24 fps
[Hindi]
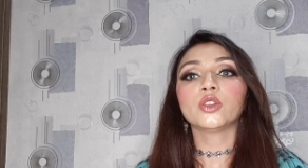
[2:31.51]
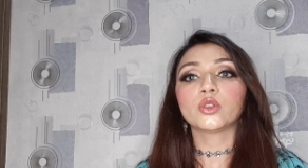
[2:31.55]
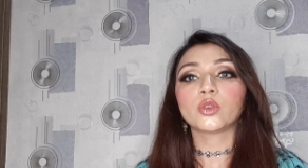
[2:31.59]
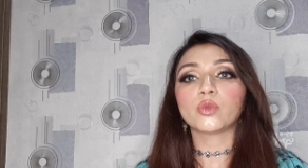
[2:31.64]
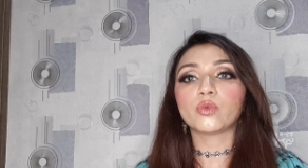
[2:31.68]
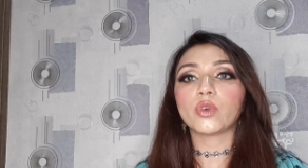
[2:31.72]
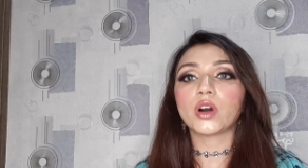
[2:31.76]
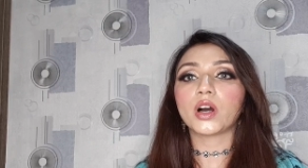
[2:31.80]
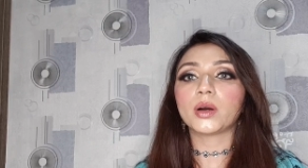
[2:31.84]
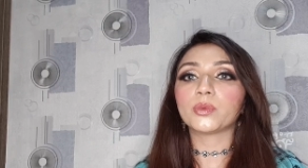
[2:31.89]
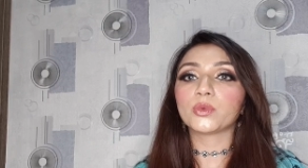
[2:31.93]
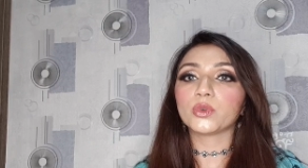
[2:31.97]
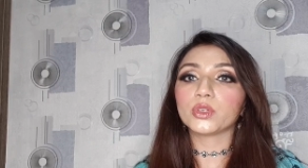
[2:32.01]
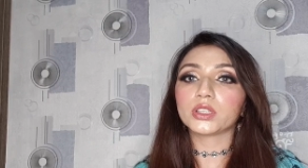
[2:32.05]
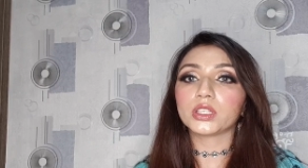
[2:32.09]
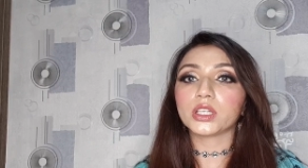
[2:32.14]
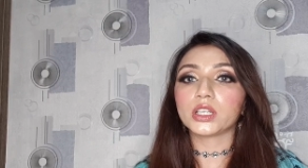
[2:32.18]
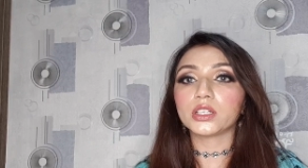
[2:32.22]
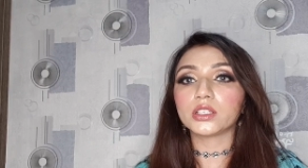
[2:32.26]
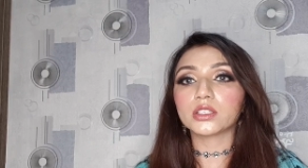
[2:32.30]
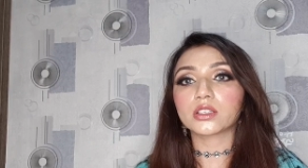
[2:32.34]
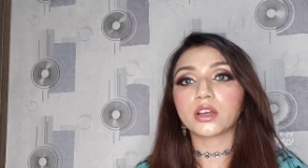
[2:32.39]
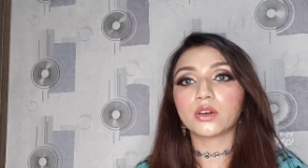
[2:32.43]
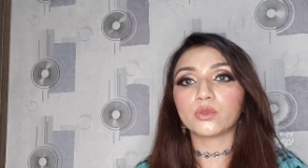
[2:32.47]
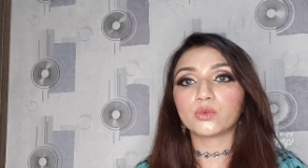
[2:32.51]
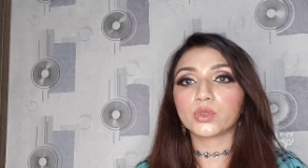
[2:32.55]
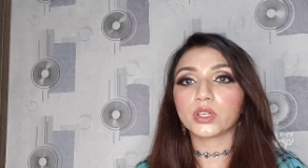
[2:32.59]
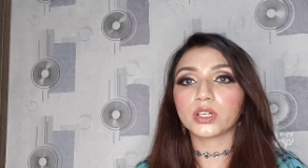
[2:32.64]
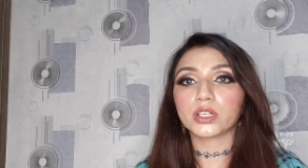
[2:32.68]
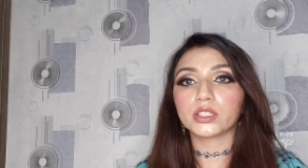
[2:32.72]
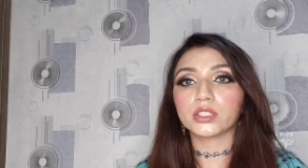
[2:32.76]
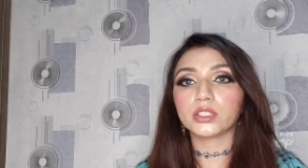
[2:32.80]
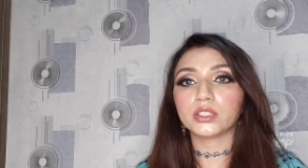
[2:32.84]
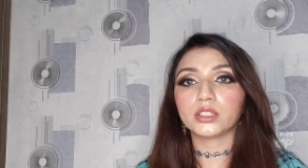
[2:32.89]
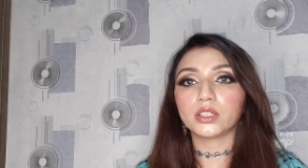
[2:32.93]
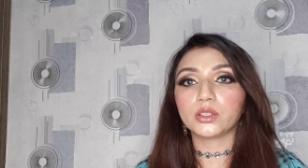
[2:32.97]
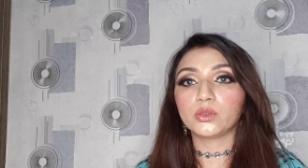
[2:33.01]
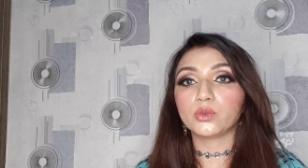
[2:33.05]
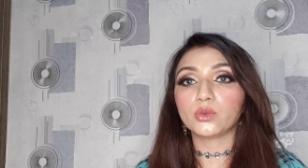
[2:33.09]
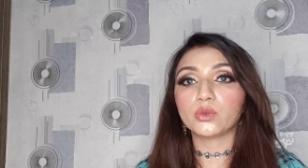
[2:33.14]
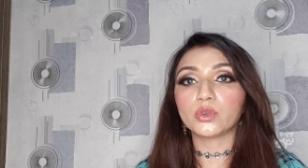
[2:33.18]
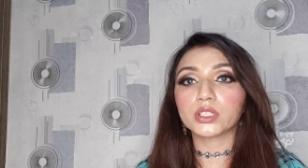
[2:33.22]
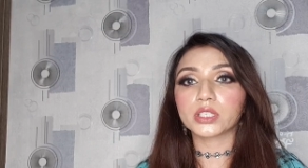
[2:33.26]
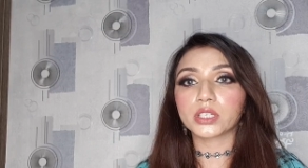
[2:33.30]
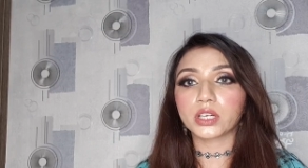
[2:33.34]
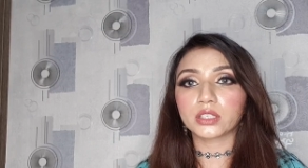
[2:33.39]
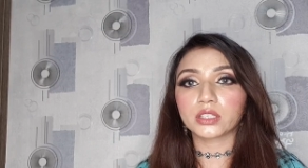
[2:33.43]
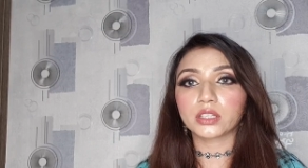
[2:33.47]
तो वो आपको इतना डिस्काउंट कर देते हैं
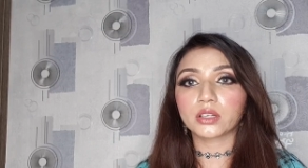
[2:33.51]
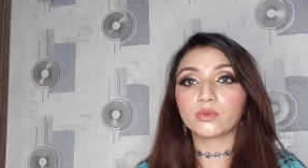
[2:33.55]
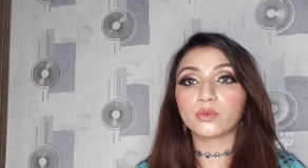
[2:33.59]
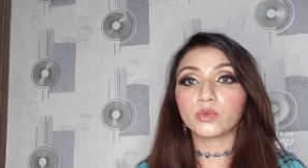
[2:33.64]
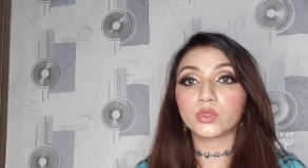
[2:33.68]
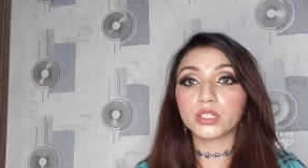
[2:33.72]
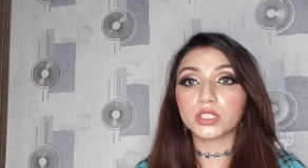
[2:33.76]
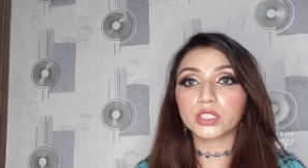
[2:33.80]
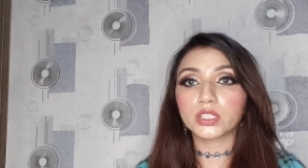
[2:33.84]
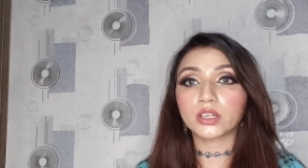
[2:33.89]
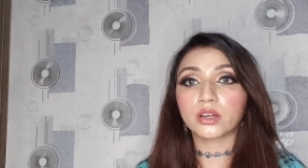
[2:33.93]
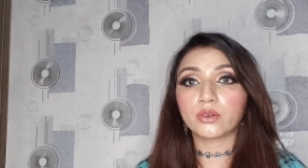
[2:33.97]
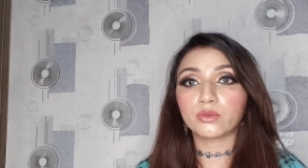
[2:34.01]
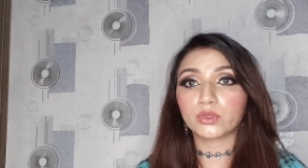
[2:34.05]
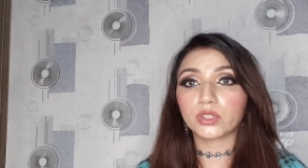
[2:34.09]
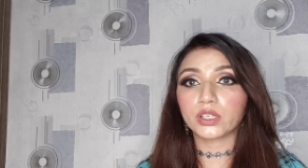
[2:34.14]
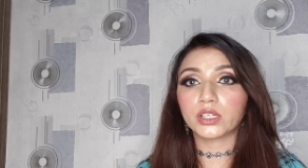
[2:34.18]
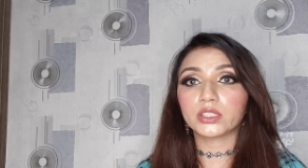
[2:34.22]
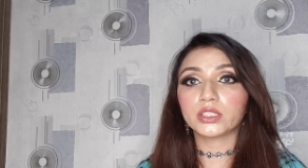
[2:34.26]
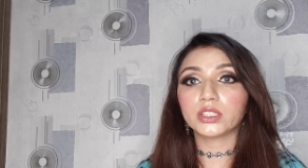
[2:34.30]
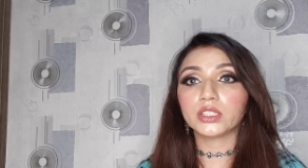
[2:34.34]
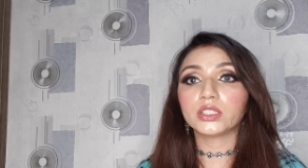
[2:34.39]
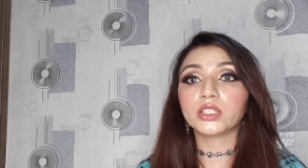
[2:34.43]
दो हज़ार तक वो डिस्काउंट कर